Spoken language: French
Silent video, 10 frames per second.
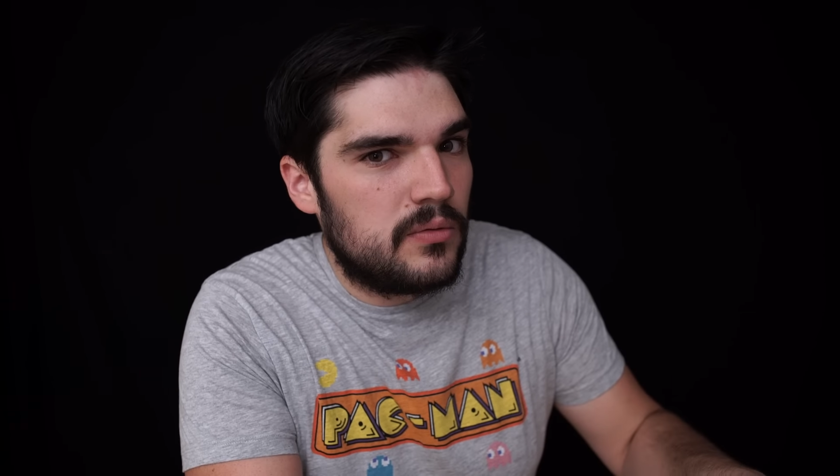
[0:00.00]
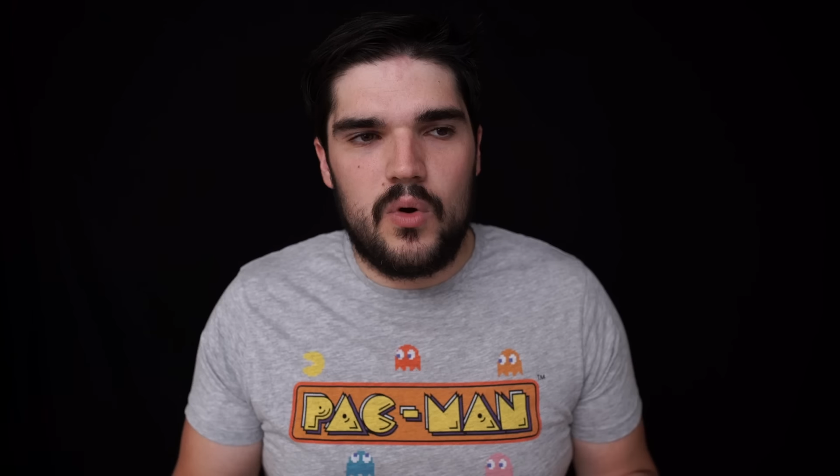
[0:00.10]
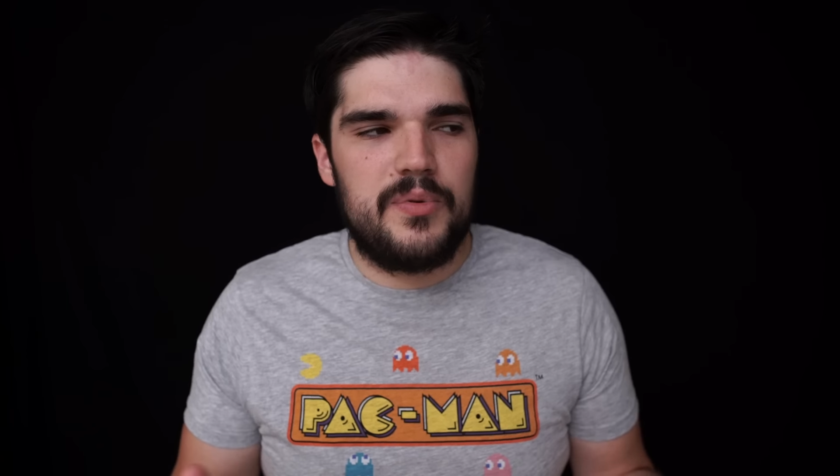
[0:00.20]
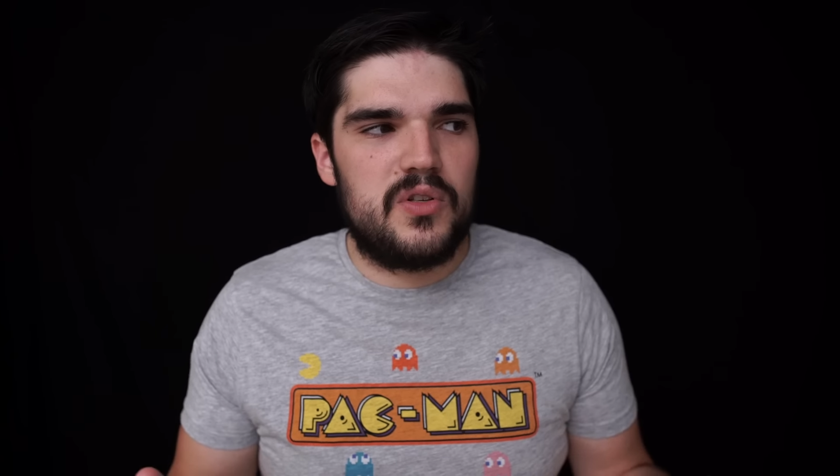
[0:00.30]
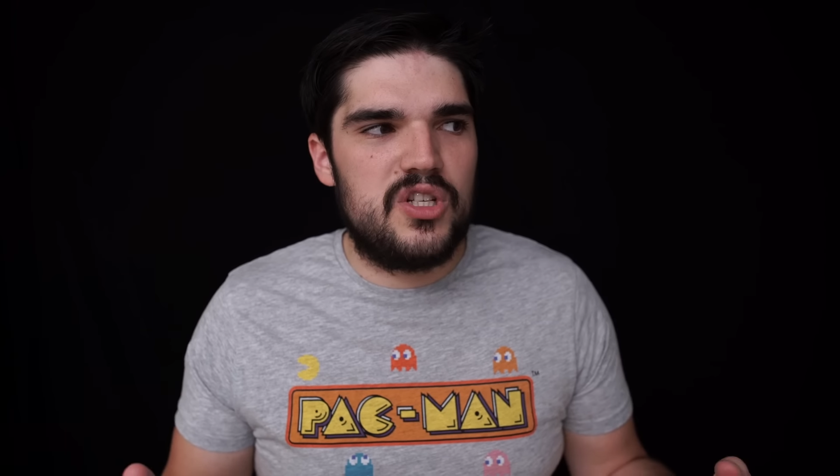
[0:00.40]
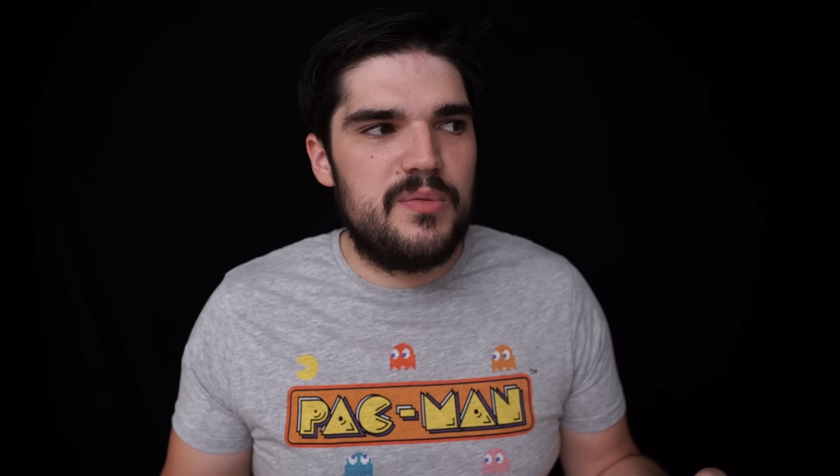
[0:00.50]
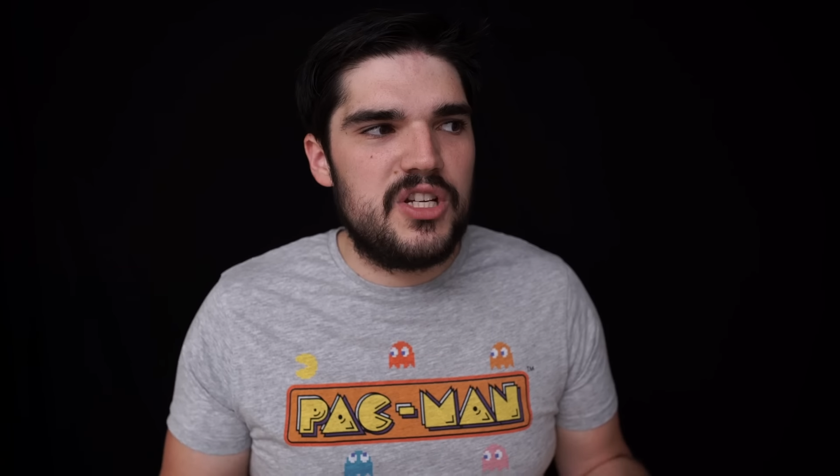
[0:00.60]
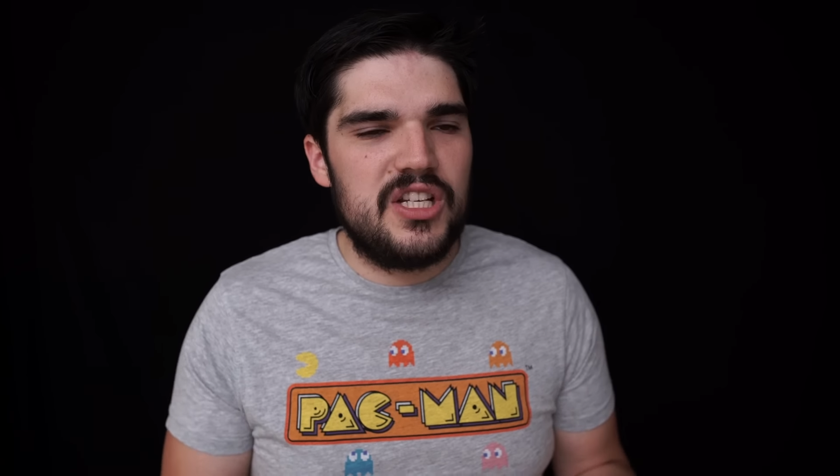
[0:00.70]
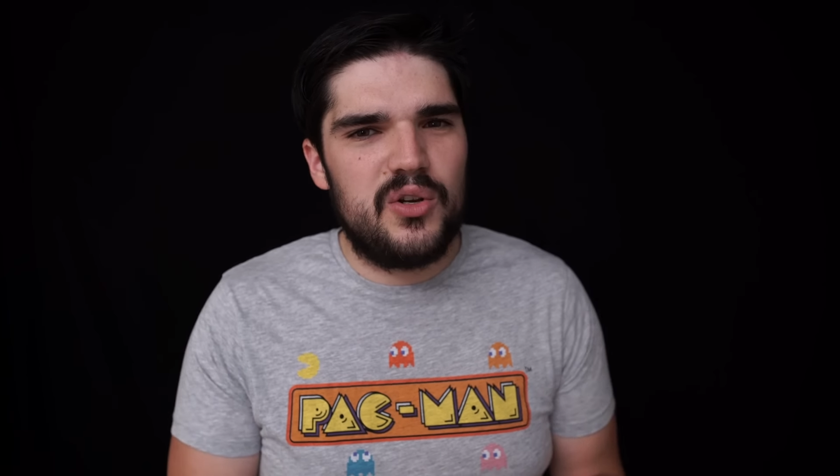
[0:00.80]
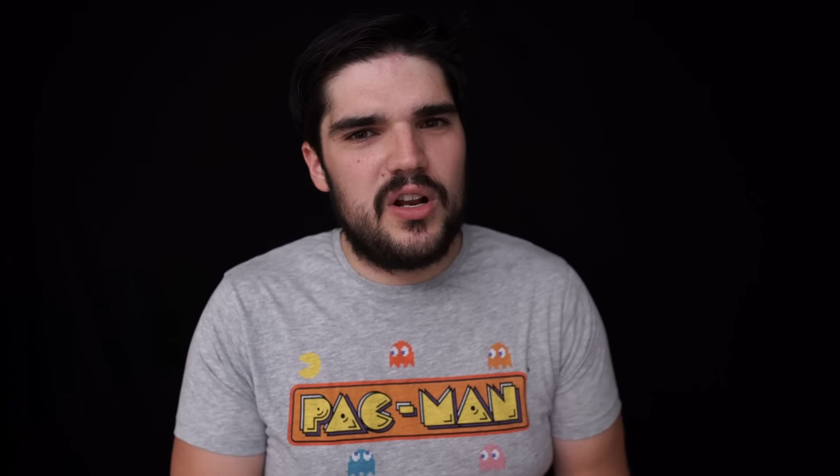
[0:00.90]
Ouais, parce que
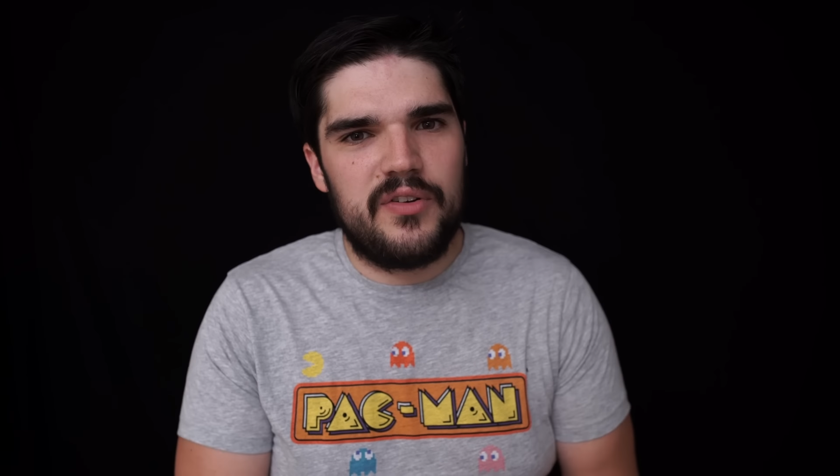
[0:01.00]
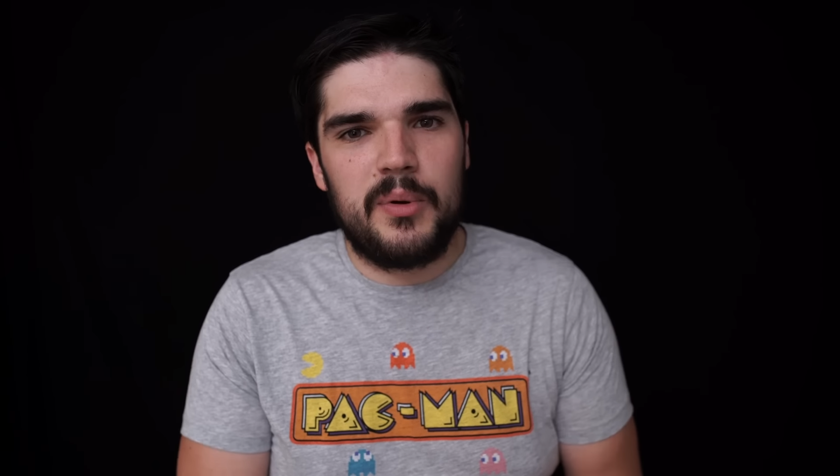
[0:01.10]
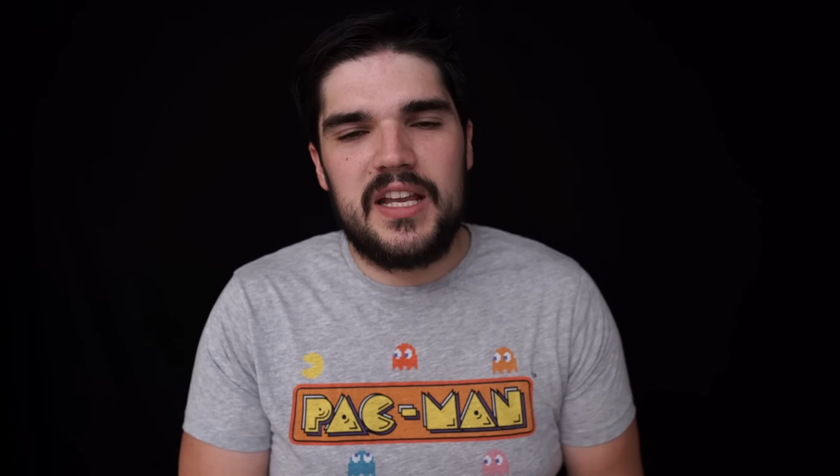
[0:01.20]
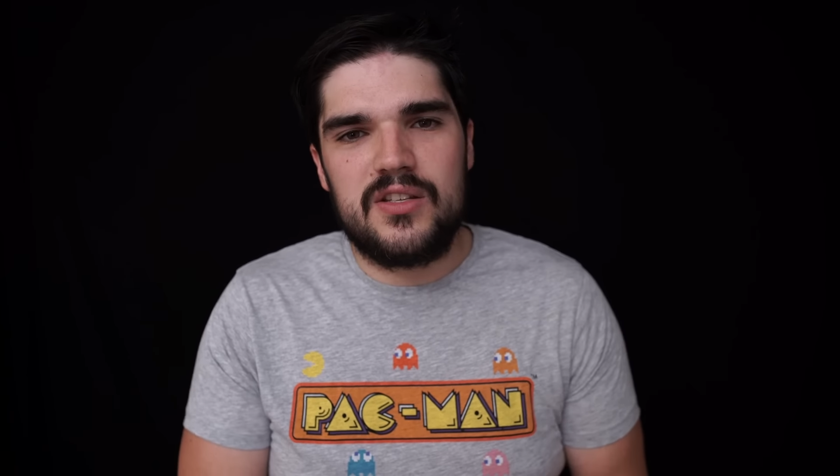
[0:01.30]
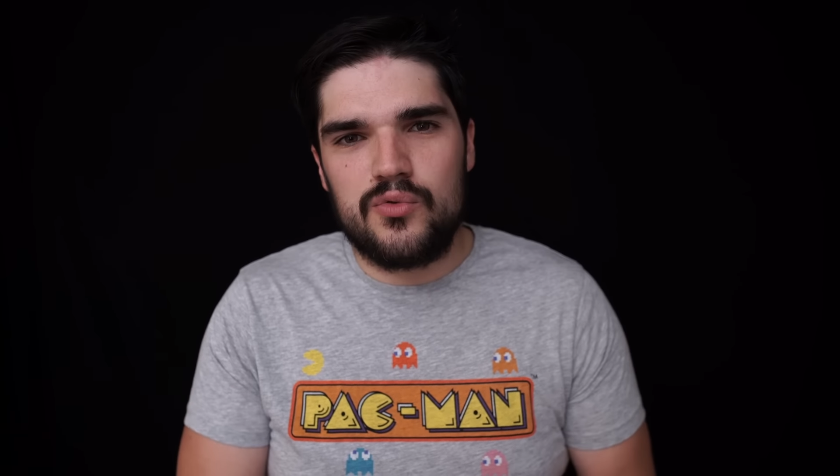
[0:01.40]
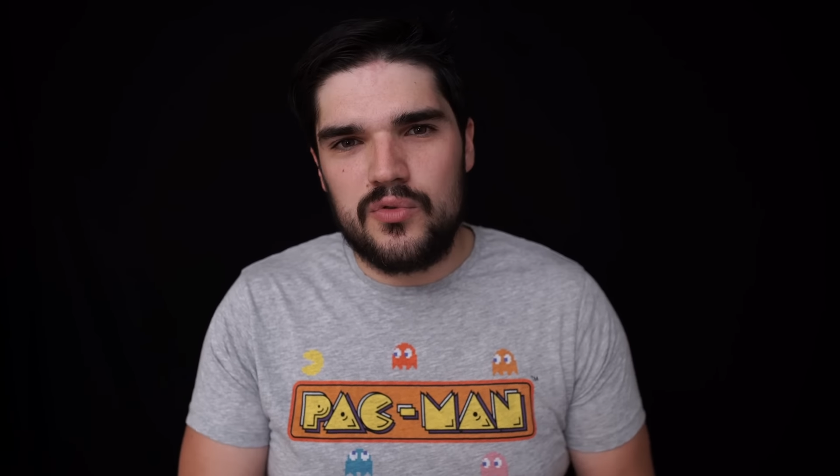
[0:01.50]
j'imagine que la fabrication